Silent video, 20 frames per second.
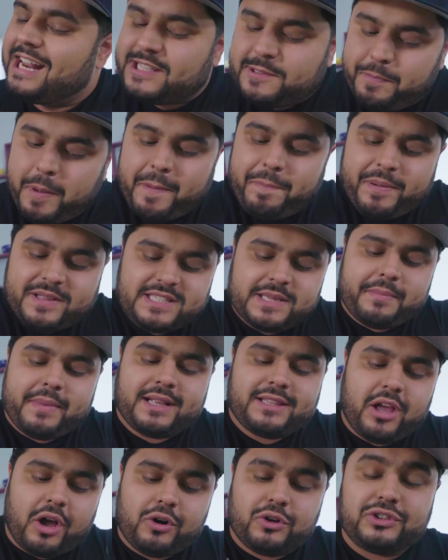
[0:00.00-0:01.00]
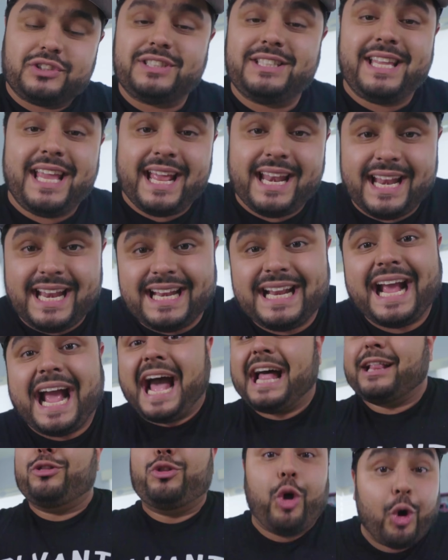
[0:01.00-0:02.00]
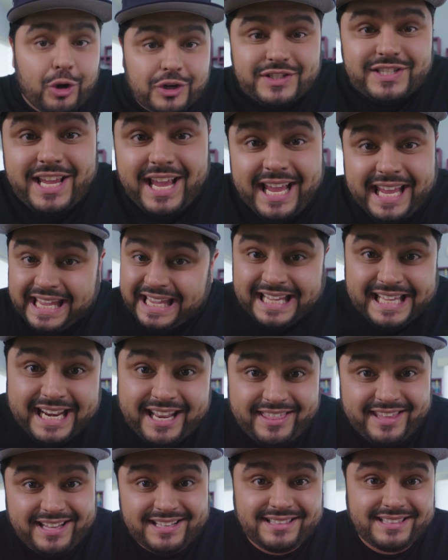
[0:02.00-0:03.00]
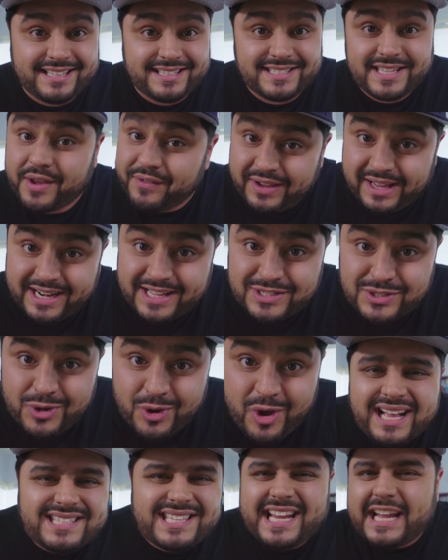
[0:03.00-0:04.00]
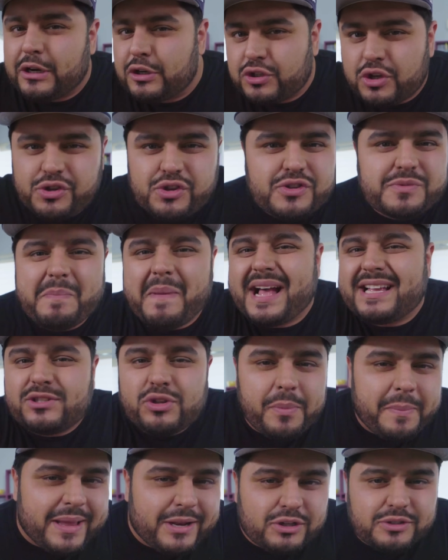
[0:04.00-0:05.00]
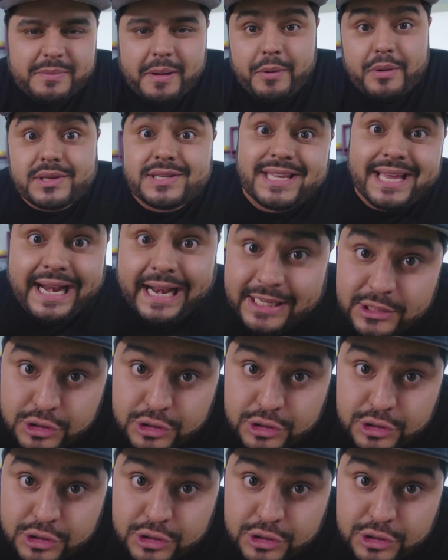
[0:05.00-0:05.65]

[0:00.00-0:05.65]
las papas de McDonald's tienen 14 ingredientes, ¿sabían eso? Así que nosotros más o menos vamos a hacer